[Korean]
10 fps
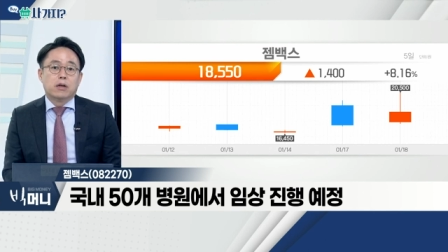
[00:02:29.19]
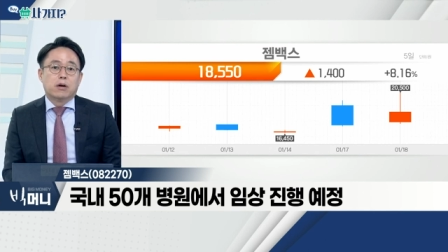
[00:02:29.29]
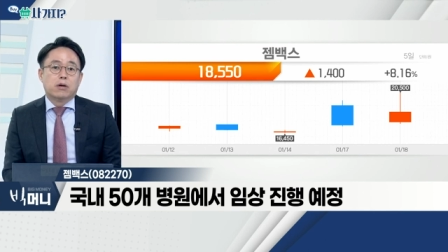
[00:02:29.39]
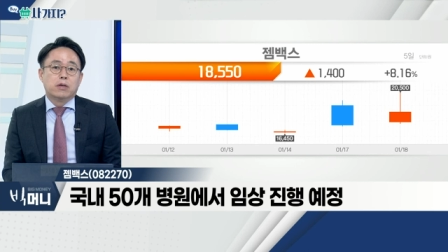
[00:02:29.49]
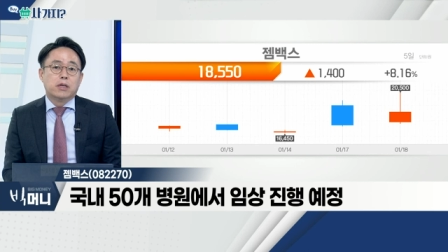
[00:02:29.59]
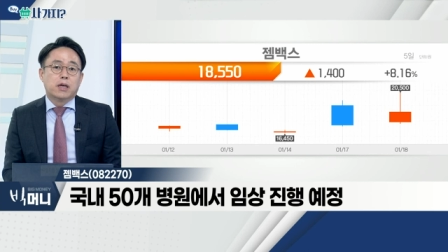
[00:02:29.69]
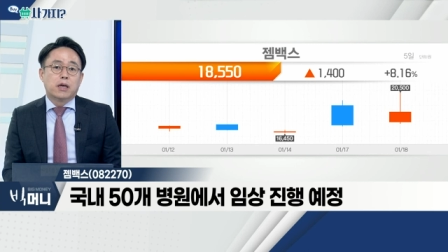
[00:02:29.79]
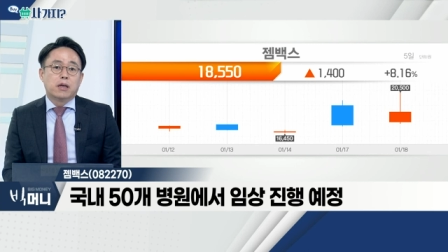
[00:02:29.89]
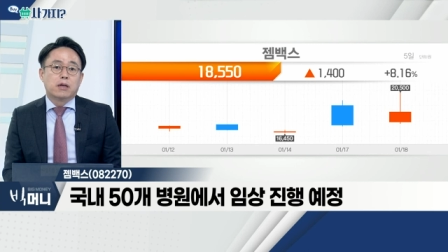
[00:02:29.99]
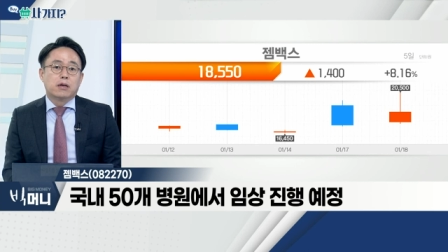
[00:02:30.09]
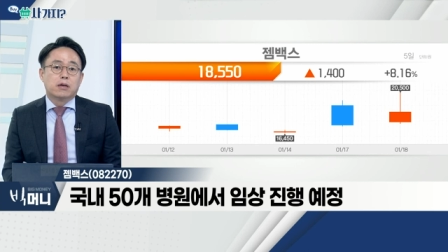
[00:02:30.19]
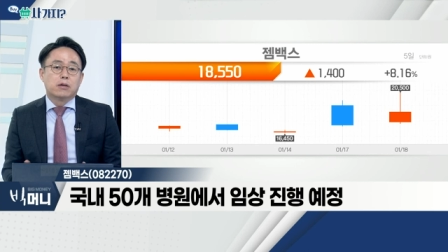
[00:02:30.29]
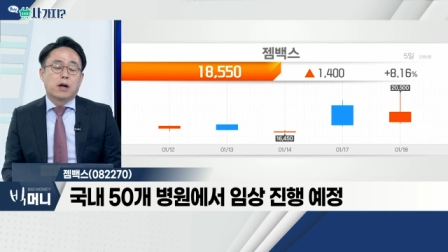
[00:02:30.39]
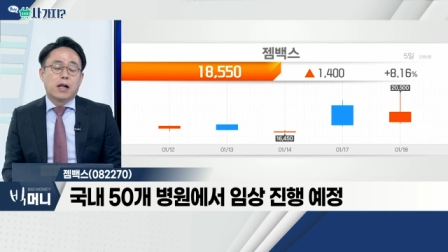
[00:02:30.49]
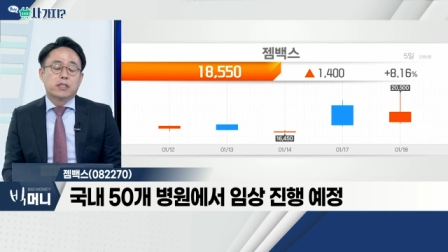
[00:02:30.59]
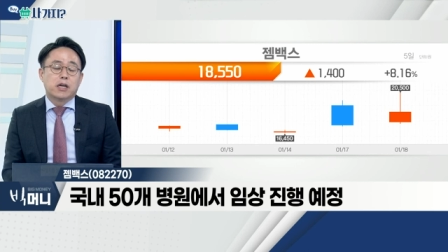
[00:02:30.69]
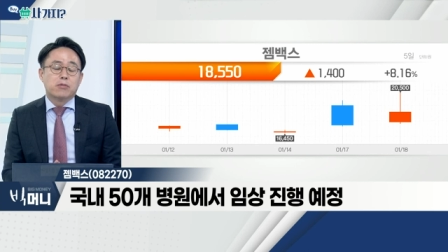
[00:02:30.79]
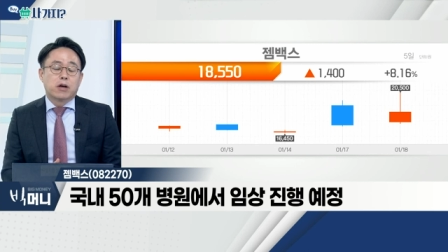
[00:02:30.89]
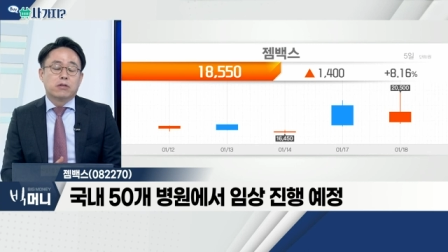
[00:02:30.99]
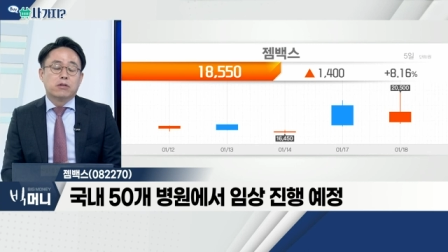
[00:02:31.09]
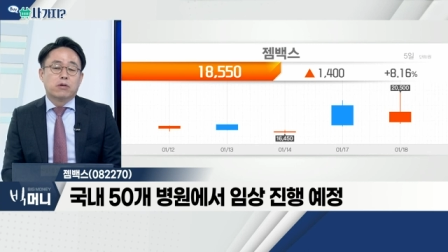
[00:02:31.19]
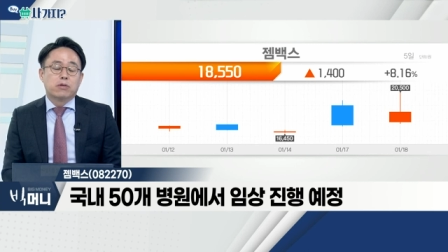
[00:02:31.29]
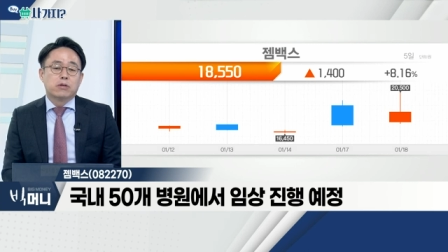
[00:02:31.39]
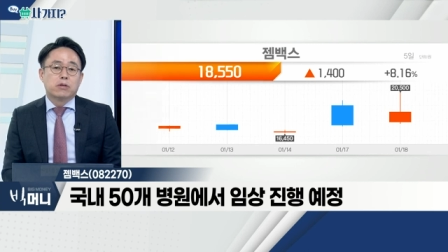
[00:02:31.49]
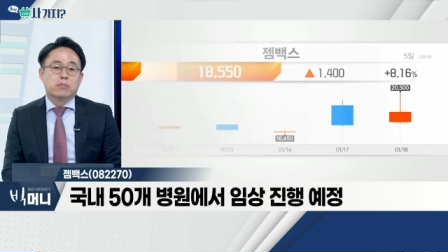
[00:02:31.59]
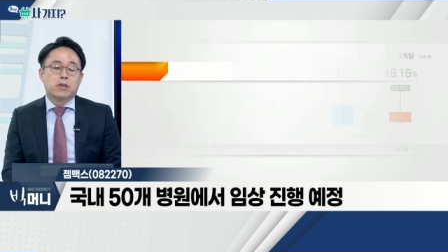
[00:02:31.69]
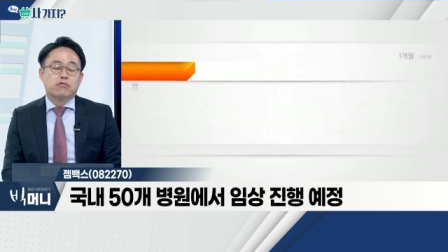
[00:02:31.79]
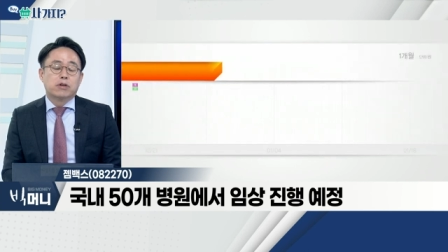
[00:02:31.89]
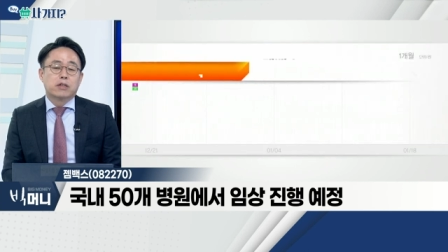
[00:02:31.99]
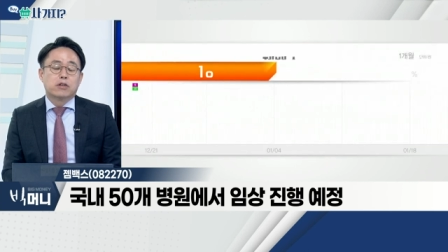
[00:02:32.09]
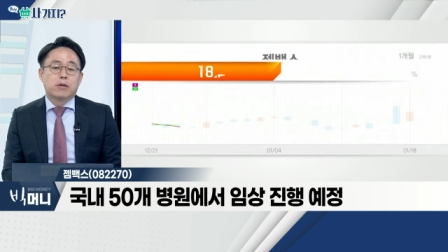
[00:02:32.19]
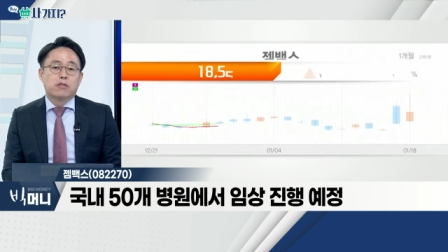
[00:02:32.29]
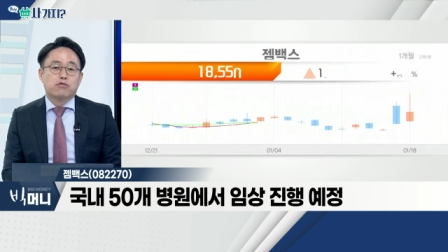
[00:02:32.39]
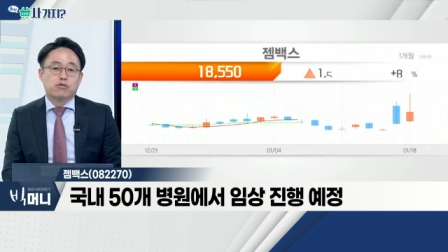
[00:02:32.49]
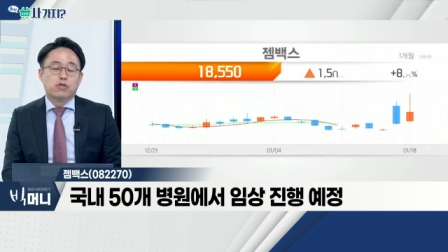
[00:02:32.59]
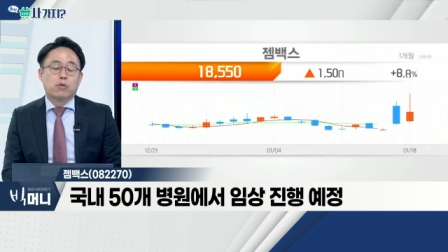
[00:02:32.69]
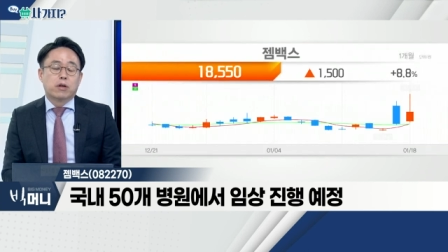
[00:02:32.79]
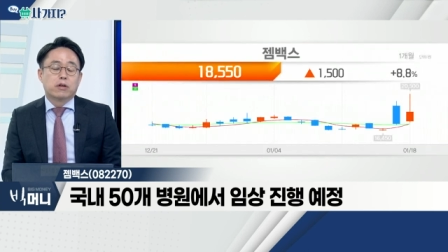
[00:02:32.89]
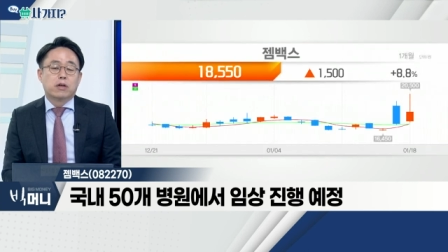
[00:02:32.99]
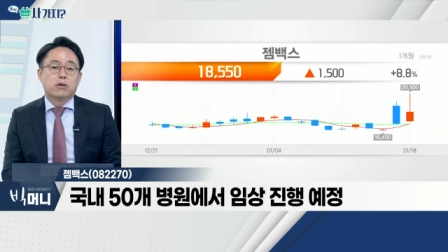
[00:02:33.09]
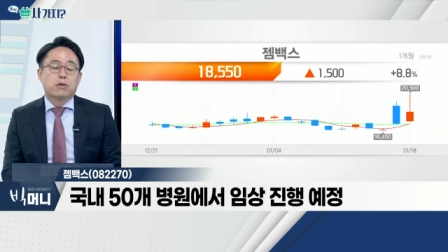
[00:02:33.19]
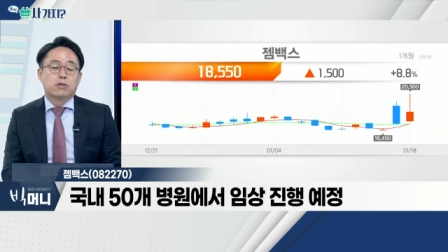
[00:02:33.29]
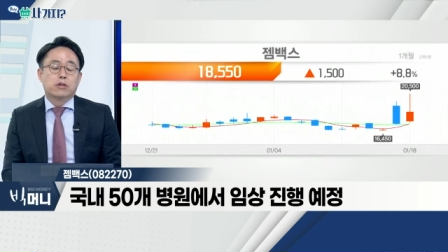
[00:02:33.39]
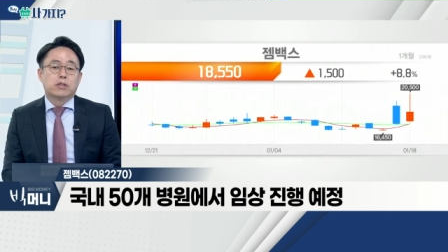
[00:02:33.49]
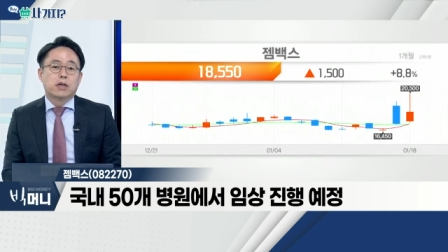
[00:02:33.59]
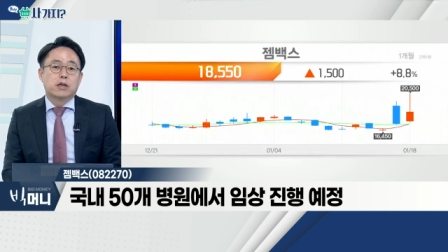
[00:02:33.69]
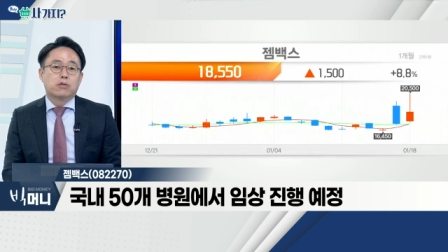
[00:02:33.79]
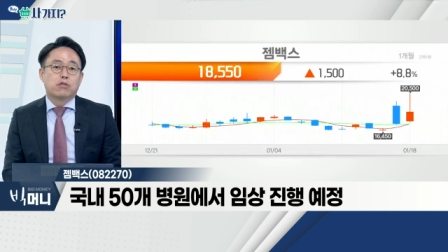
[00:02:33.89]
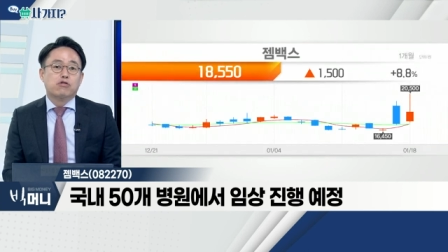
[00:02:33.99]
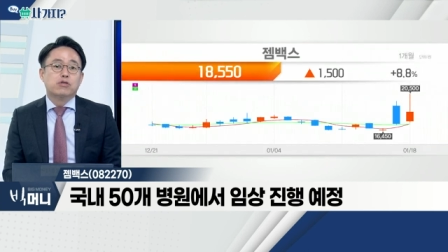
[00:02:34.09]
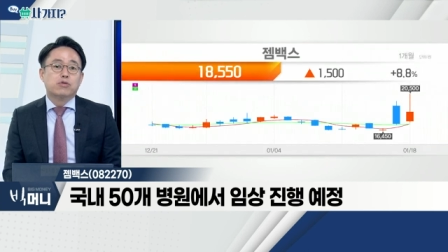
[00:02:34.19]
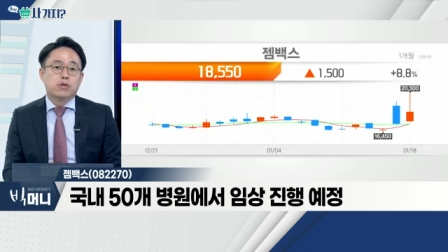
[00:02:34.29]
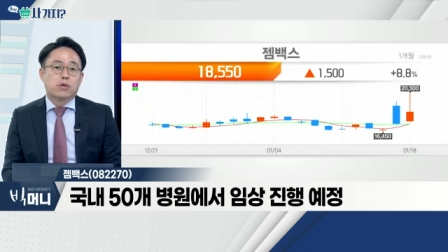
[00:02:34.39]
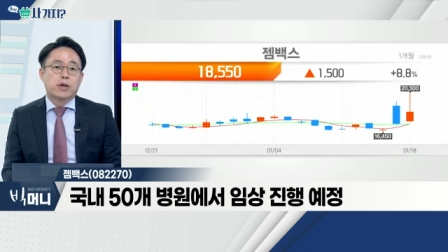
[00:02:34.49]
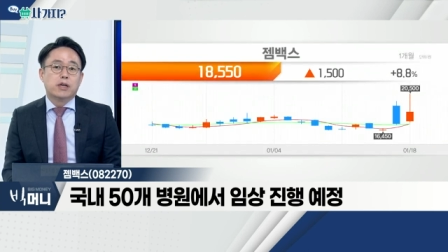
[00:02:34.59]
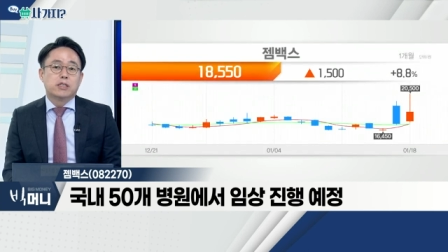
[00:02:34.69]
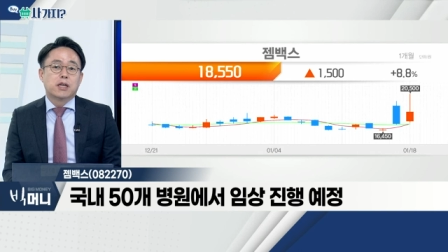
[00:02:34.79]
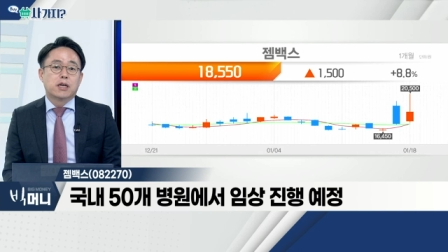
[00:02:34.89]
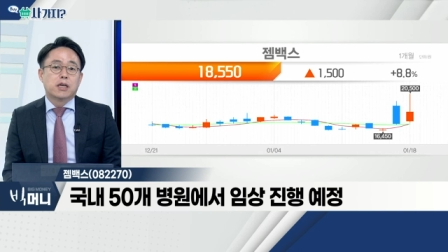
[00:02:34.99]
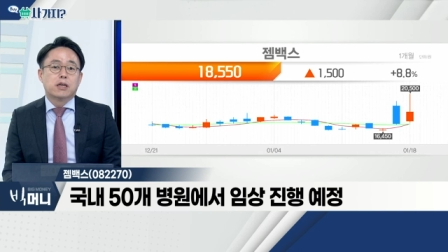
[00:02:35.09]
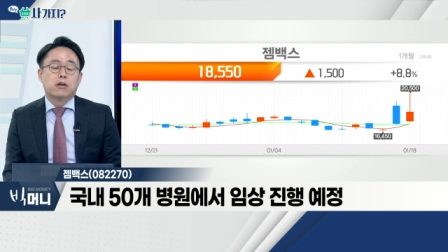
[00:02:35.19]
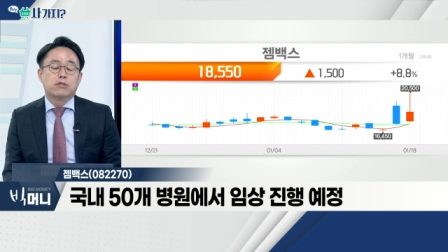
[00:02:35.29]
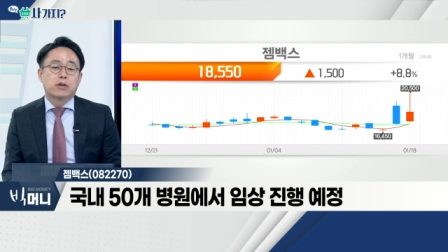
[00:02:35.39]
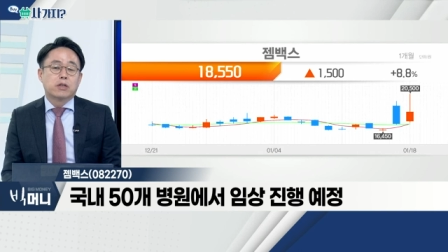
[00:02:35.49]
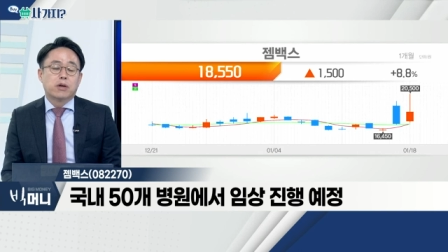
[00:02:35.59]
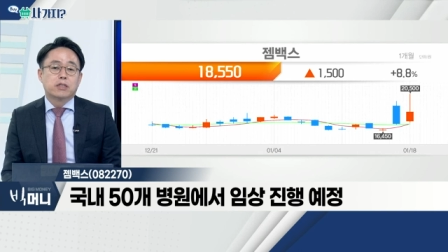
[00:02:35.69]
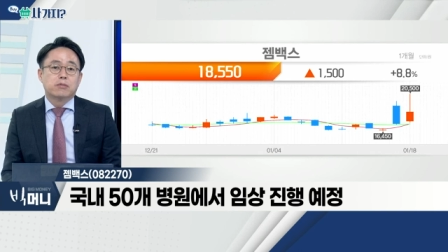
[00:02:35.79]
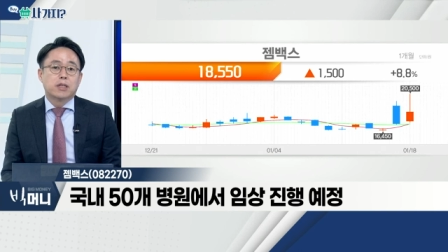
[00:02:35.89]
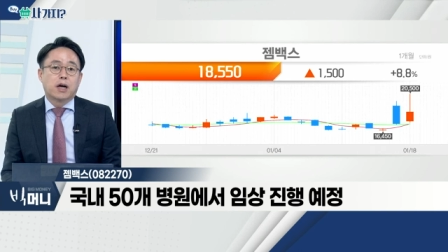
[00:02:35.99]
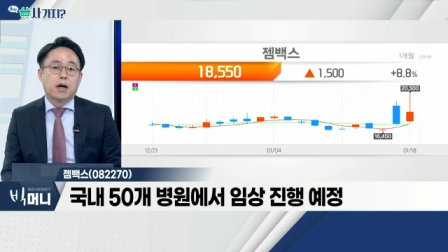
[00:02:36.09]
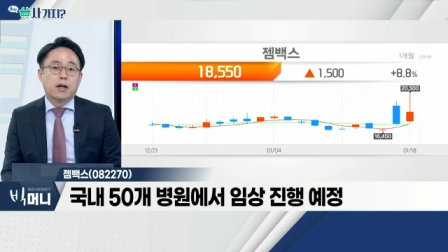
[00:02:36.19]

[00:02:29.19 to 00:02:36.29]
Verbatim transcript: 어, 이에 어, 알츠하이머 같은 경우는 미국에서만 6조 원 그리고 전 세계적으로 60조의 시장이 형성이 되어 있습니다.